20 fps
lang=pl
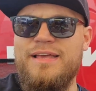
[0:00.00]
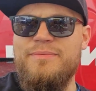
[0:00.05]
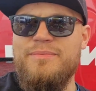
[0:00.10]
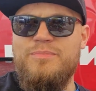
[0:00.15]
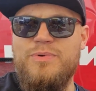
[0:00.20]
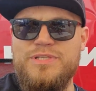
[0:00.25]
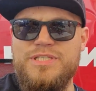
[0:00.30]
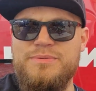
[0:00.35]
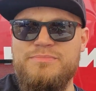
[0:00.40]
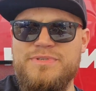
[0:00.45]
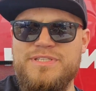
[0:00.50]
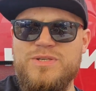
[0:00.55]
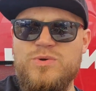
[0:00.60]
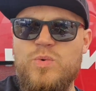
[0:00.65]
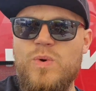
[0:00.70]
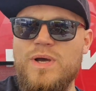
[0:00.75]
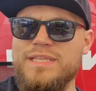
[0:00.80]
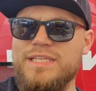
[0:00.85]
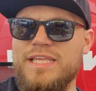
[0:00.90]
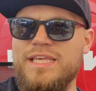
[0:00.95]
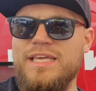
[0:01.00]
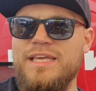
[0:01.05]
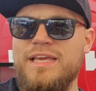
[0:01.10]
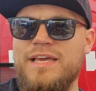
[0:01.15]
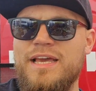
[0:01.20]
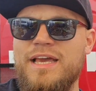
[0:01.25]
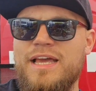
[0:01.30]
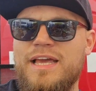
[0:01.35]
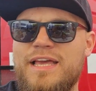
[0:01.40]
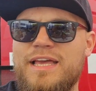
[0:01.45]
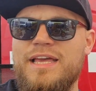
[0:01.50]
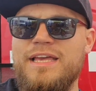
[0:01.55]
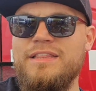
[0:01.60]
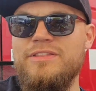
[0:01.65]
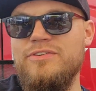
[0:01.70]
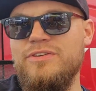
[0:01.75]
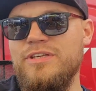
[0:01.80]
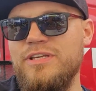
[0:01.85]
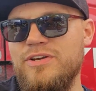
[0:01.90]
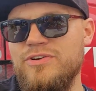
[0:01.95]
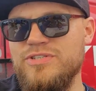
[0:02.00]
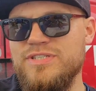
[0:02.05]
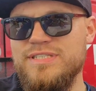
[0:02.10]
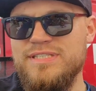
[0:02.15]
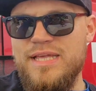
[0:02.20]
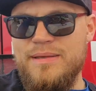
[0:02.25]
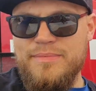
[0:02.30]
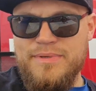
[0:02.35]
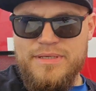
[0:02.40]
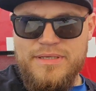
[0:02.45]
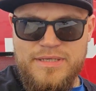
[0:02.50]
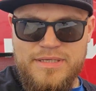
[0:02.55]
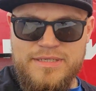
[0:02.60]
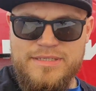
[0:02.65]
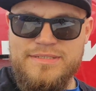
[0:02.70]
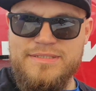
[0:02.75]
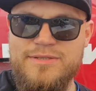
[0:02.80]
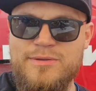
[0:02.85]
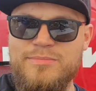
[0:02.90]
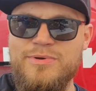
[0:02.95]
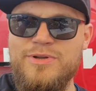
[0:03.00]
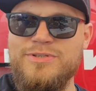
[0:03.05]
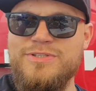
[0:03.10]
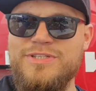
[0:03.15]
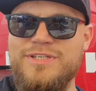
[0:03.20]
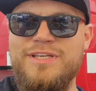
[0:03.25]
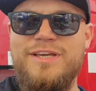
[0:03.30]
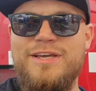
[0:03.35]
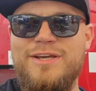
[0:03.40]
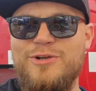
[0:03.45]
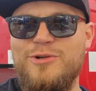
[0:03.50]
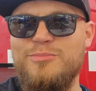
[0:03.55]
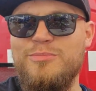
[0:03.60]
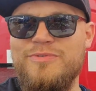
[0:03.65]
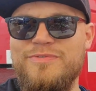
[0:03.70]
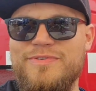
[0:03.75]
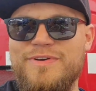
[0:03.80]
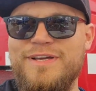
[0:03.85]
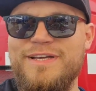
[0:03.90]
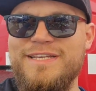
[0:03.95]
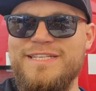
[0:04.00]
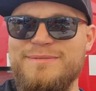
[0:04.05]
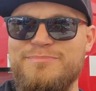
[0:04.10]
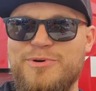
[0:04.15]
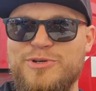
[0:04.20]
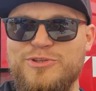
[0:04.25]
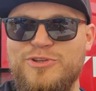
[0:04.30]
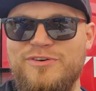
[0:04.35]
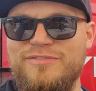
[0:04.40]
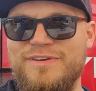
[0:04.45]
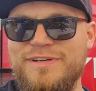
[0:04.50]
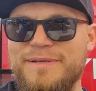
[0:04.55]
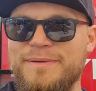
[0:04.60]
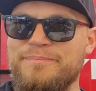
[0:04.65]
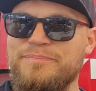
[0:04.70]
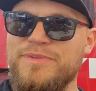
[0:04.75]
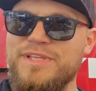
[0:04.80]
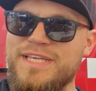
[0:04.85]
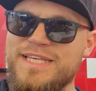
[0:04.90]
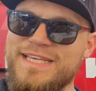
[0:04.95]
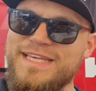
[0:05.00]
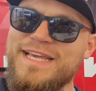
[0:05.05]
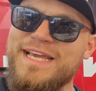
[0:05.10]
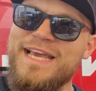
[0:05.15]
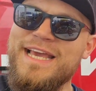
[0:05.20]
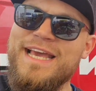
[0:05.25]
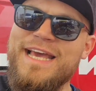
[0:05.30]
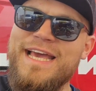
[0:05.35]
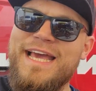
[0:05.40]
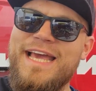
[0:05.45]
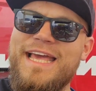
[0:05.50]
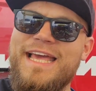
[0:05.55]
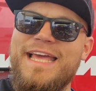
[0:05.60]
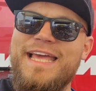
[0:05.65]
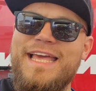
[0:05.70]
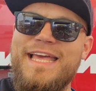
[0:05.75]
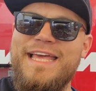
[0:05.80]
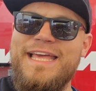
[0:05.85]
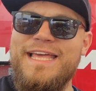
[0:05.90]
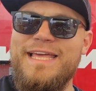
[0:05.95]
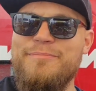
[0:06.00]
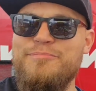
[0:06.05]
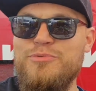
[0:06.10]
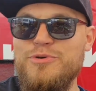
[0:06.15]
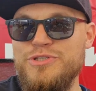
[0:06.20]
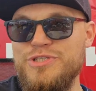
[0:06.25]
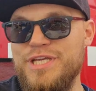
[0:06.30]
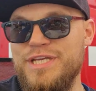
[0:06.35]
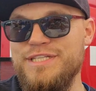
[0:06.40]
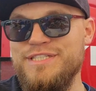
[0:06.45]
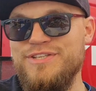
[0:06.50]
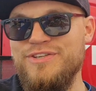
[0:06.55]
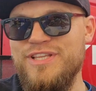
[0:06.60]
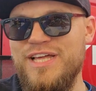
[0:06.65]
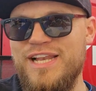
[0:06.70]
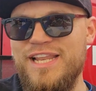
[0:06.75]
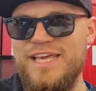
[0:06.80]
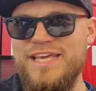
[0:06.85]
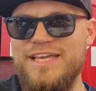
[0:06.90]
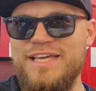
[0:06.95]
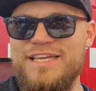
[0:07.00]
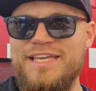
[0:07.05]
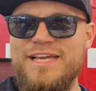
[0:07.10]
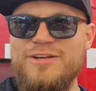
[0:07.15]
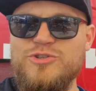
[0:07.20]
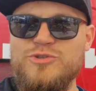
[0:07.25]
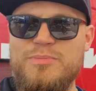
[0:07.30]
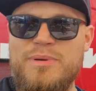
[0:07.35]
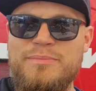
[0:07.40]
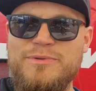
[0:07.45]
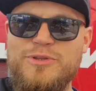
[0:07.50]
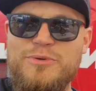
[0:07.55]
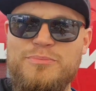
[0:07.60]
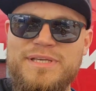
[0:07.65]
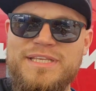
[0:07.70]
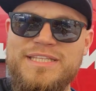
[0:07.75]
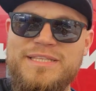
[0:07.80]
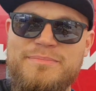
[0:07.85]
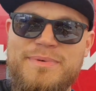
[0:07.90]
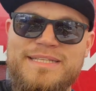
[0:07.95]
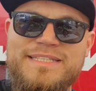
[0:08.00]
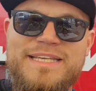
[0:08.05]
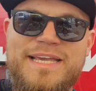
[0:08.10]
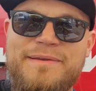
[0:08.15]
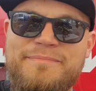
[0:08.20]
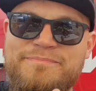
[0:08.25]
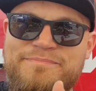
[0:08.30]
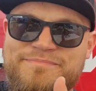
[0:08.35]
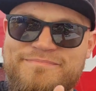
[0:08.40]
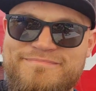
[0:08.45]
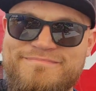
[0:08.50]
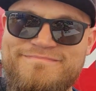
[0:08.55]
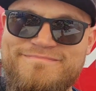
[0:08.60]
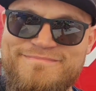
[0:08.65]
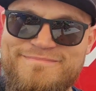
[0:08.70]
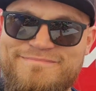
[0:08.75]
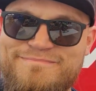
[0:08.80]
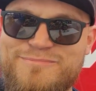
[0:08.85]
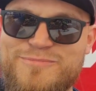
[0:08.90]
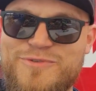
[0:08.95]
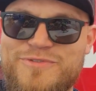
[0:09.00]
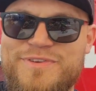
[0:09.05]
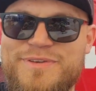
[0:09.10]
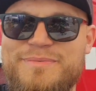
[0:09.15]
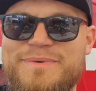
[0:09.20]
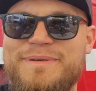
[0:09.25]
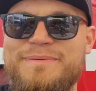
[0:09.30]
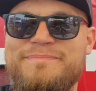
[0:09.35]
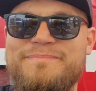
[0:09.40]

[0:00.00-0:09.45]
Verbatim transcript: płacimy składki, no i korzystamy z dobroci klubów sportowych. I E, później, co dalej? Jak już mamy tą legitymację, mówimy.